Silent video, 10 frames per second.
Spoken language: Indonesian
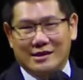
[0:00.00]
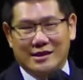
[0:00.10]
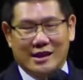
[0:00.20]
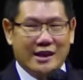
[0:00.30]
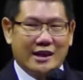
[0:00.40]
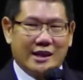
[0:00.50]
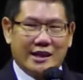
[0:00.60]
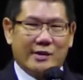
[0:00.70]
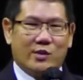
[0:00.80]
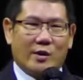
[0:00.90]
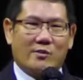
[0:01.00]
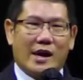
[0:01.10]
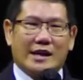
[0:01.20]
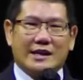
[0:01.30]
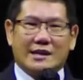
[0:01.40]
Ya, dia mulai
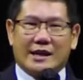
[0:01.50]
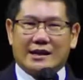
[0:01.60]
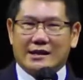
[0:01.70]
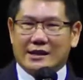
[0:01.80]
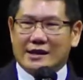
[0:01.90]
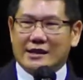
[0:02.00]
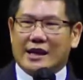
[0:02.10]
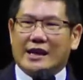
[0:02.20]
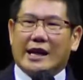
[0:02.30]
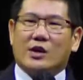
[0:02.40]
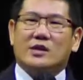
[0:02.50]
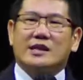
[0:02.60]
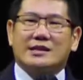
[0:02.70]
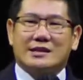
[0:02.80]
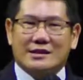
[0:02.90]
membangkitkan dengan
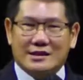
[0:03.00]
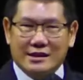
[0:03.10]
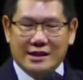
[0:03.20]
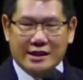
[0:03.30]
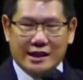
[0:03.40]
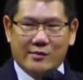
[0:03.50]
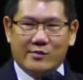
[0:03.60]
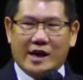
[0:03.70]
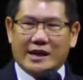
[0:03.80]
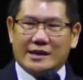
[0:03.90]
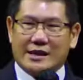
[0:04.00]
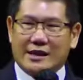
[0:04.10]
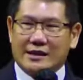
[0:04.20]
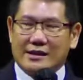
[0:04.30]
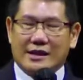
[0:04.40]
erotis dia membangkitkan